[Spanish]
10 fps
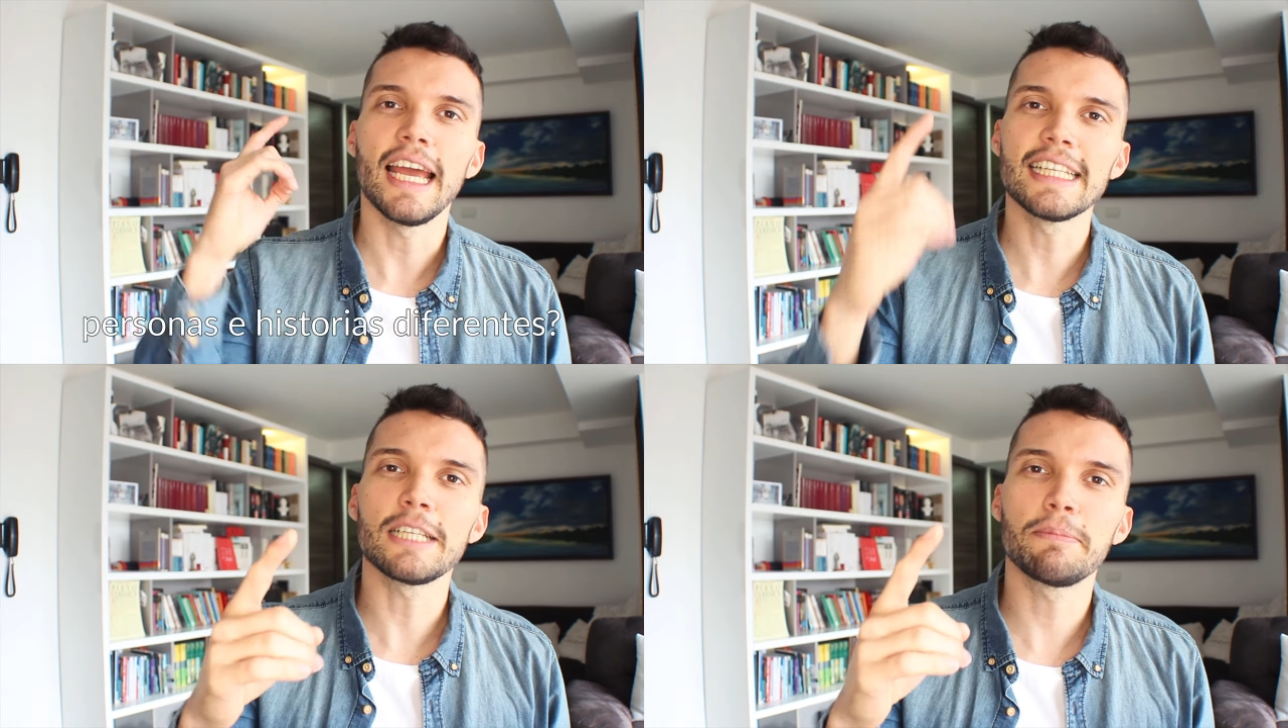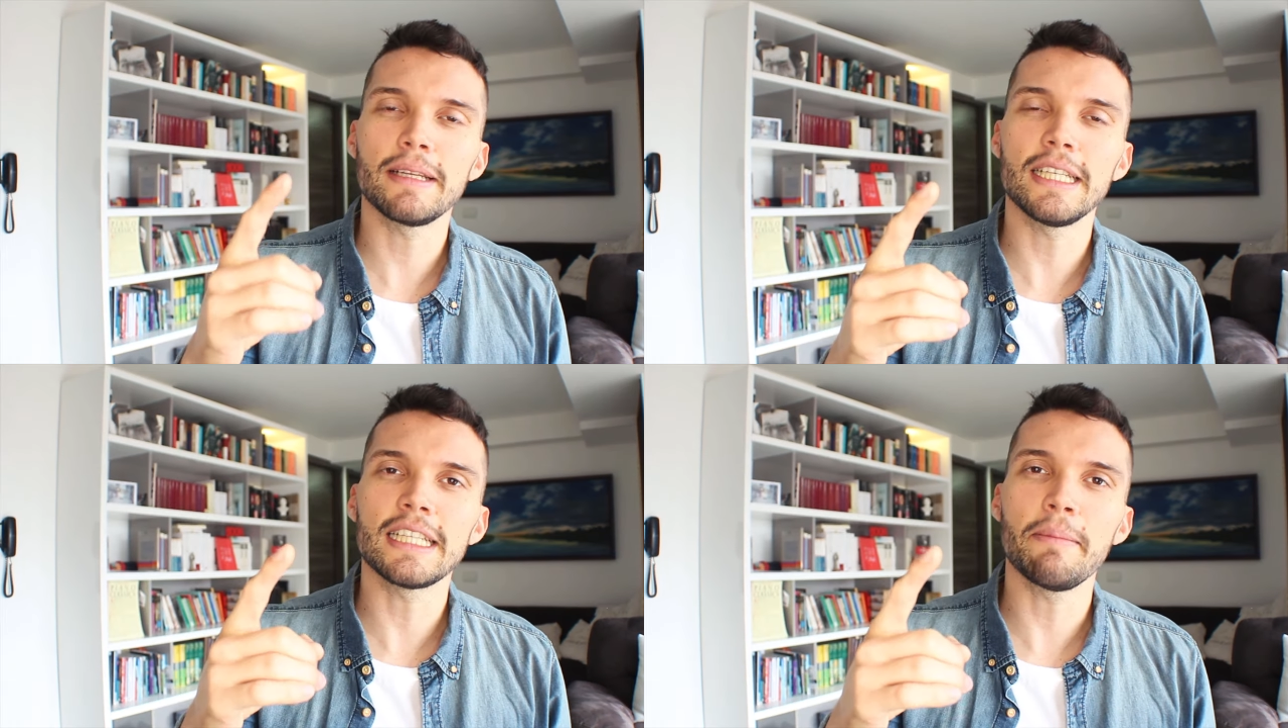Esa es
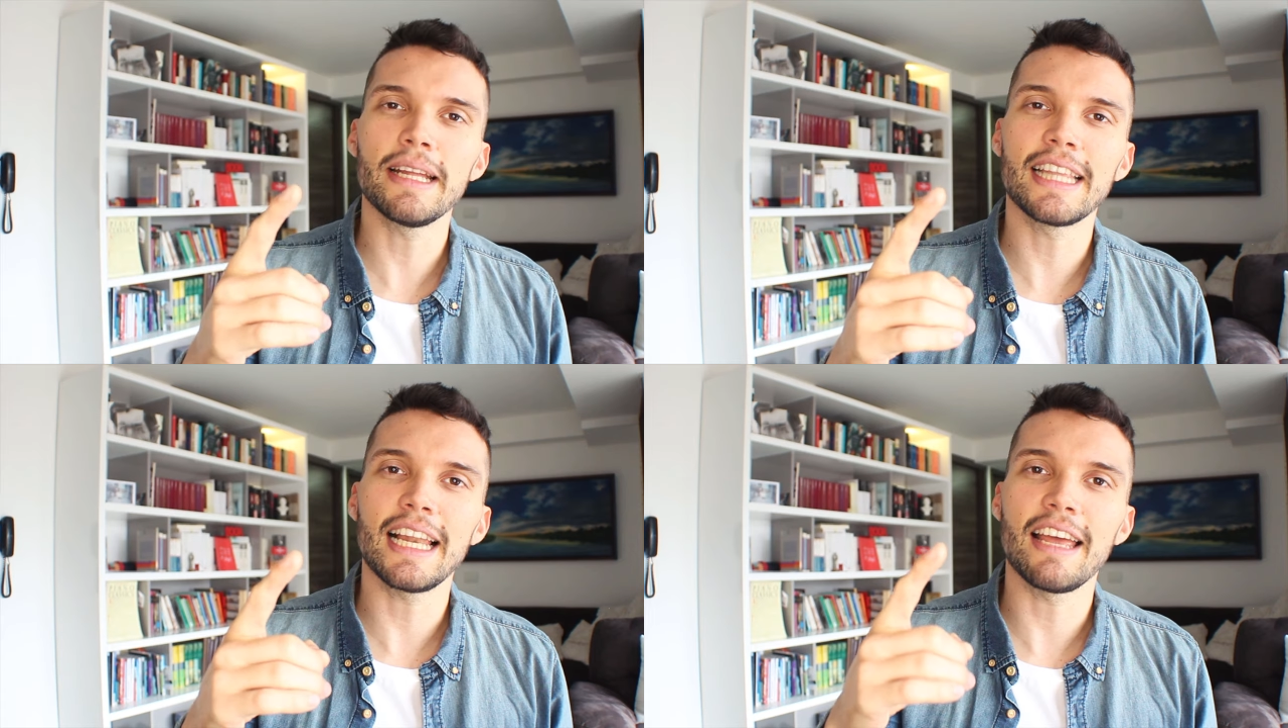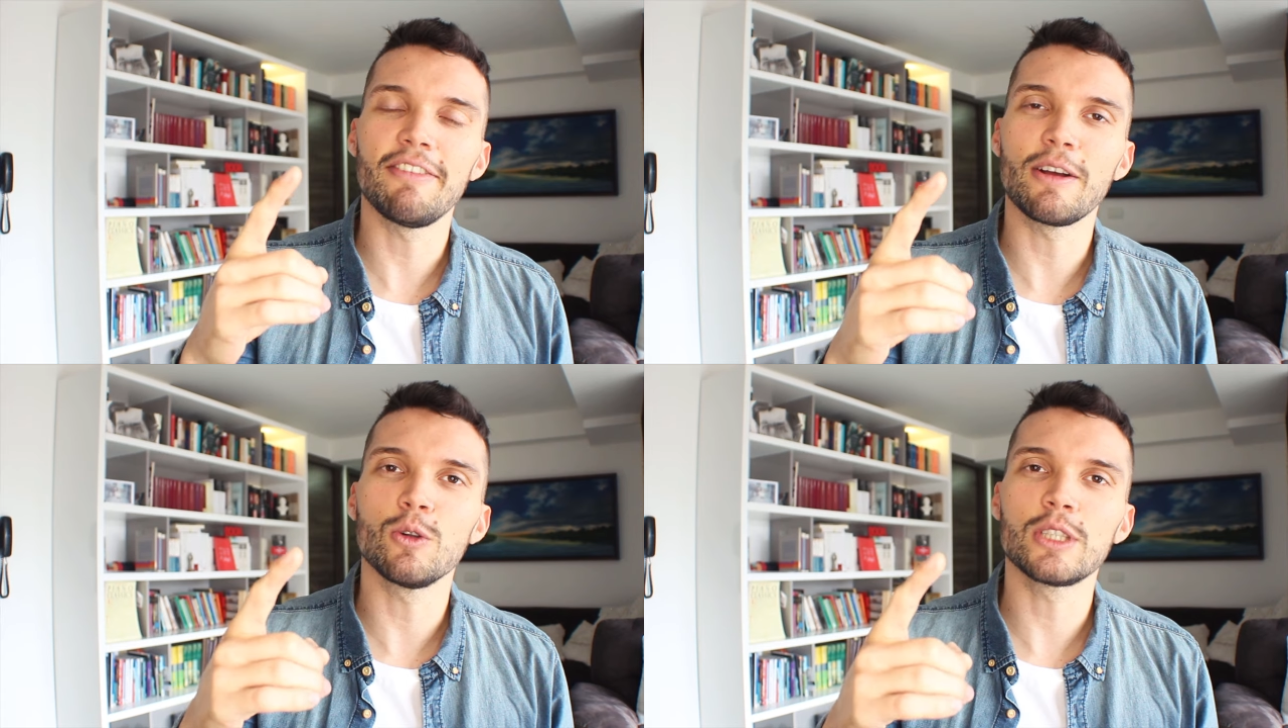precisamente la
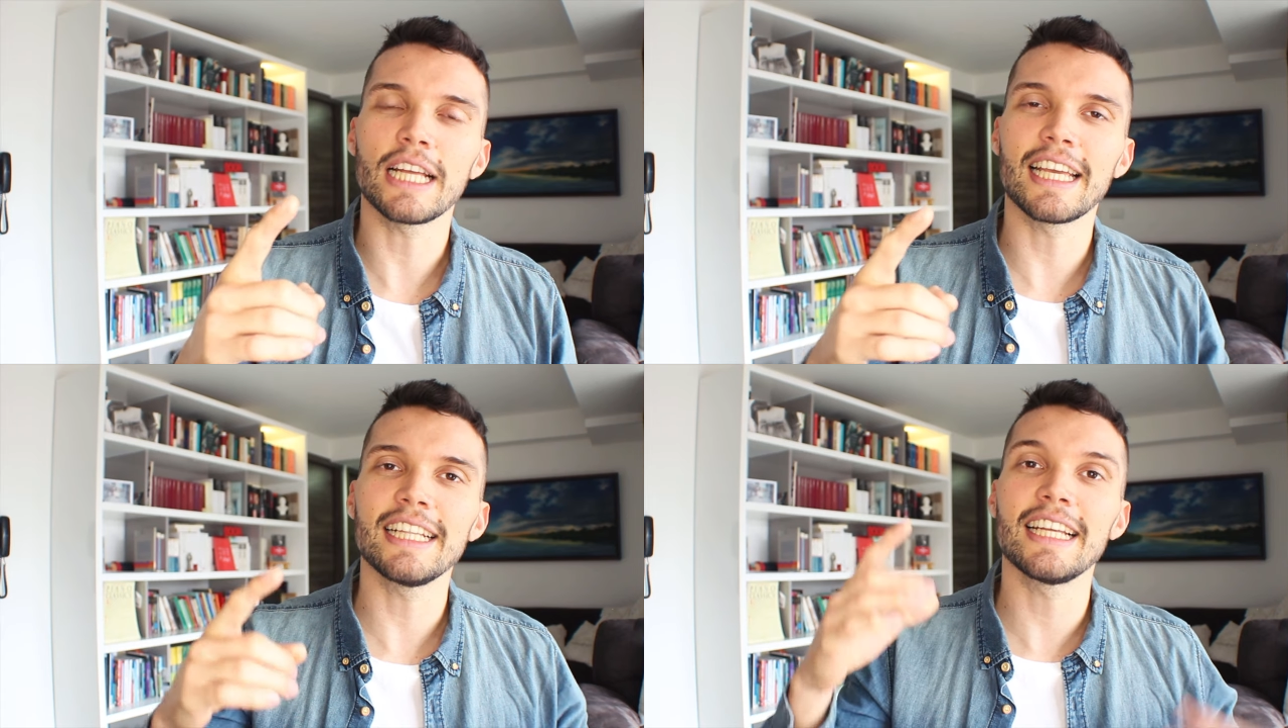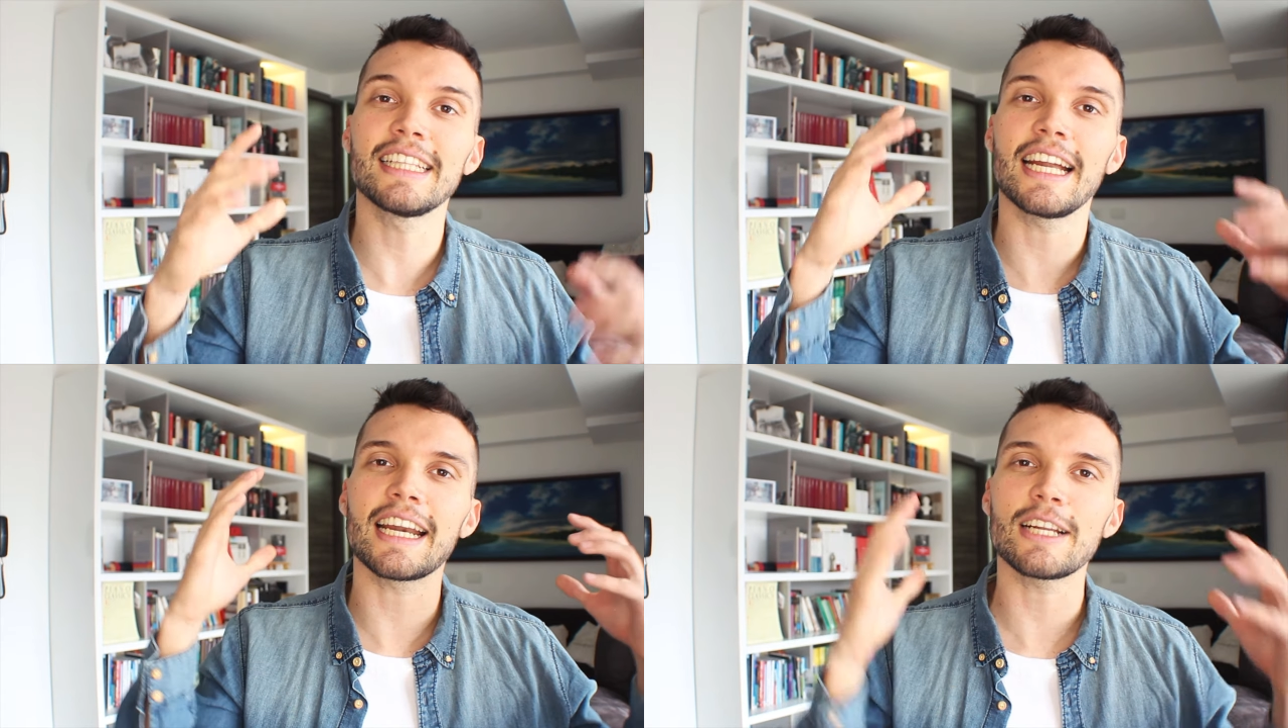dificultad que intentaré